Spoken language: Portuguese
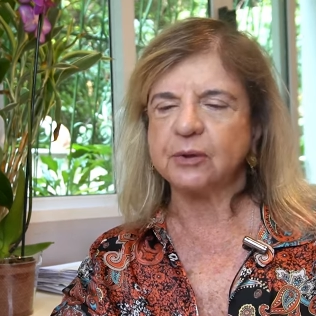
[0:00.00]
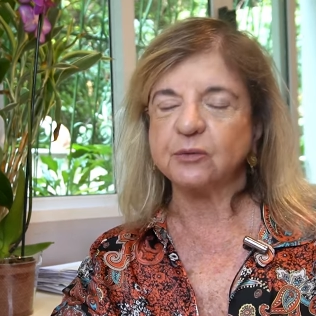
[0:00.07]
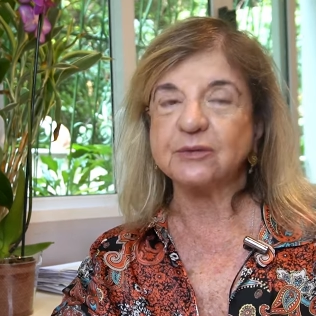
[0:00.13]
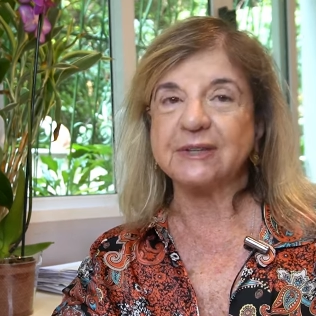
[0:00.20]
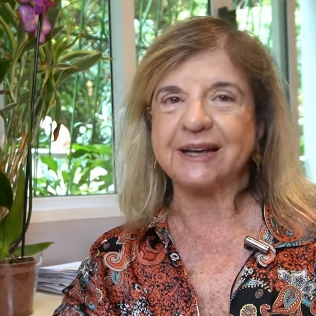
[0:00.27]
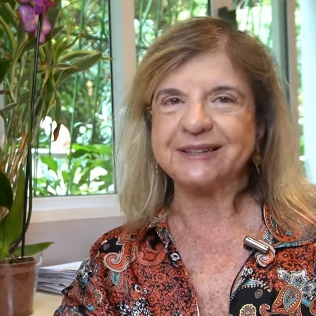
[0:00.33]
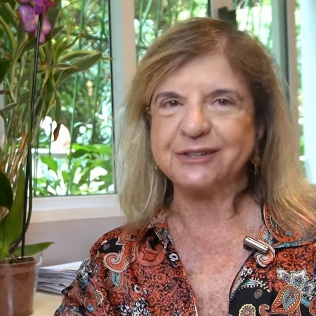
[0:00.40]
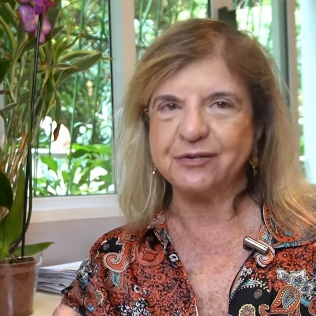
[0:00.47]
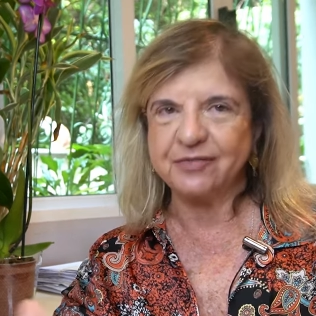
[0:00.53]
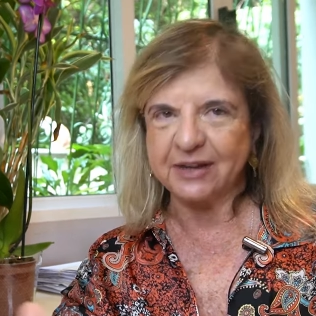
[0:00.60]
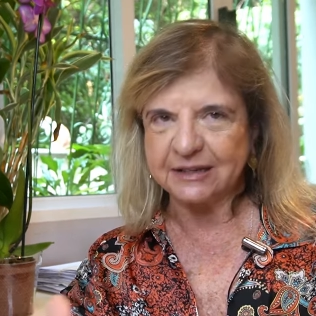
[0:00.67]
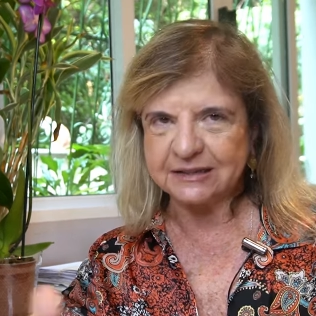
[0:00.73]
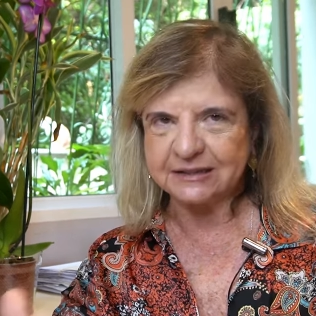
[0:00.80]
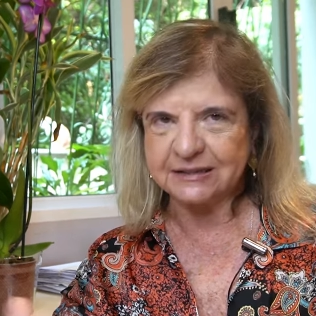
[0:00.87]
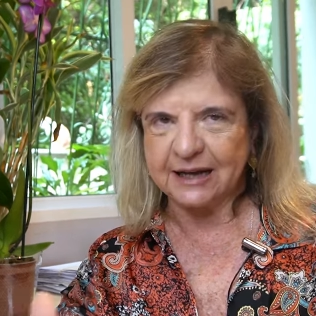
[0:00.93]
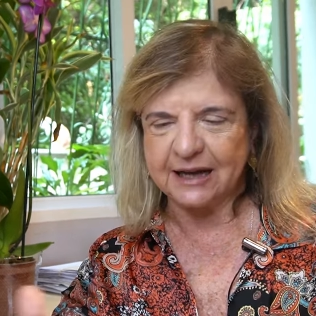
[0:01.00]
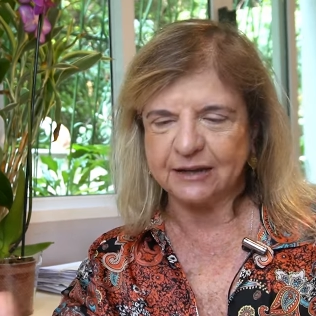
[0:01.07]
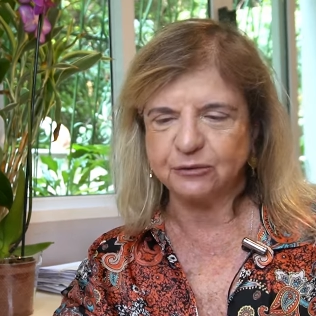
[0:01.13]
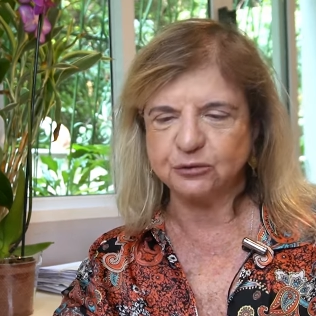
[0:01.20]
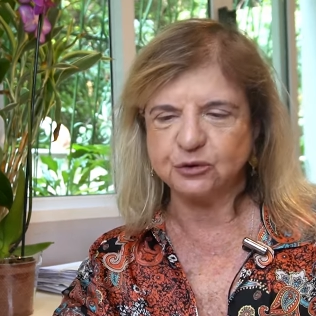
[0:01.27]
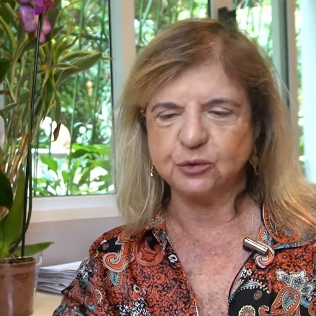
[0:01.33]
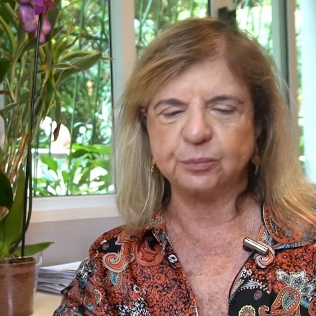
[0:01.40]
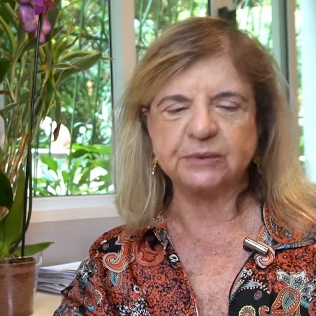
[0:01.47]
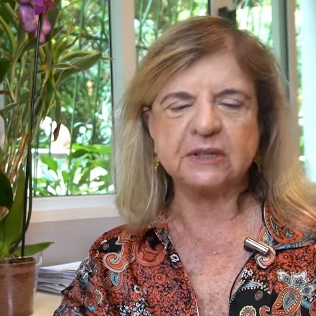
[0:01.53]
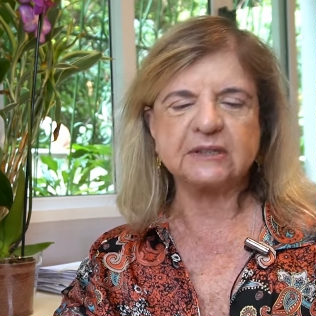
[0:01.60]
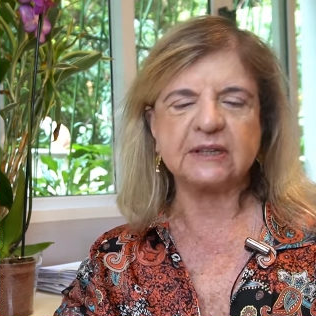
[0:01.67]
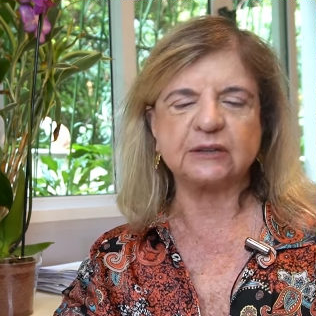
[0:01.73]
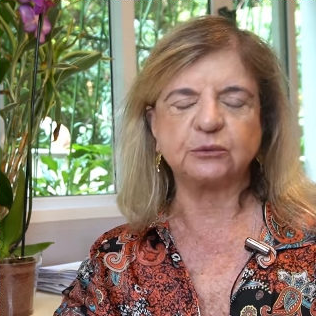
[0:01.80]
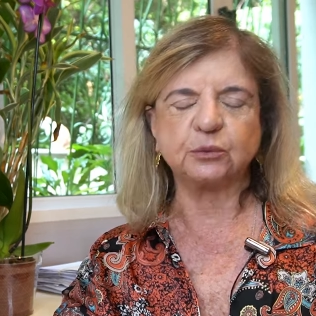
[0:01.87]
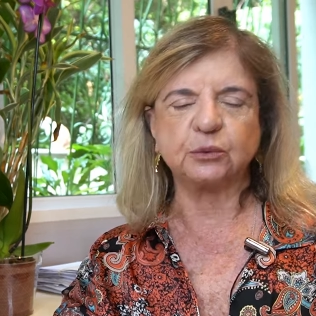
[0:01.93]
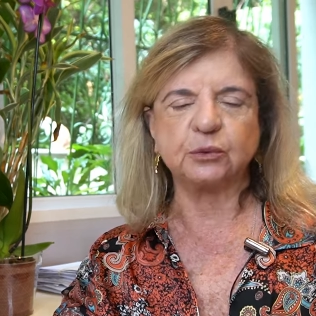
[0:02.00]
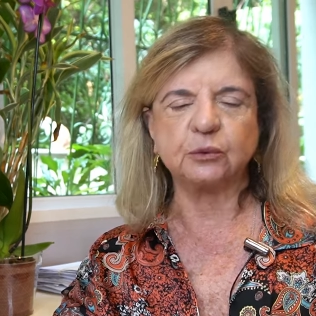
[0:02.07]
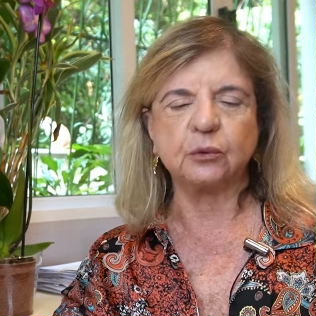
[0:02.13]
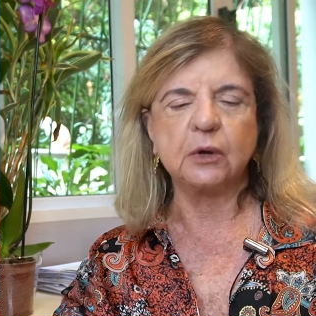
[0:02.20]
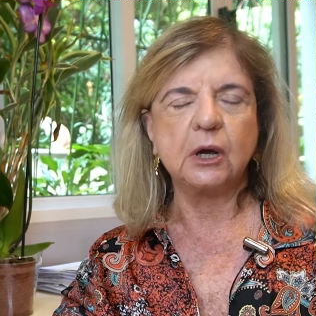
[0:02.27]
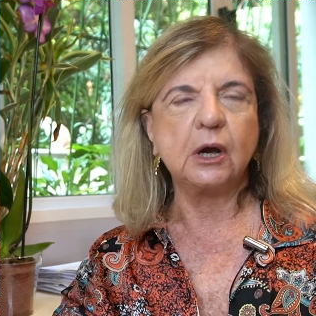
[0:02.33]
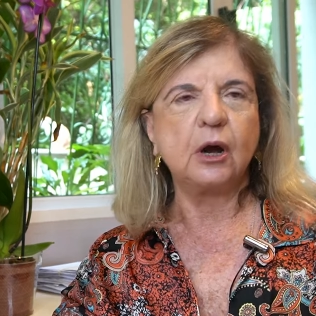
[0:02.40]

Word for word: pelos adversários Júpiter-Saturno.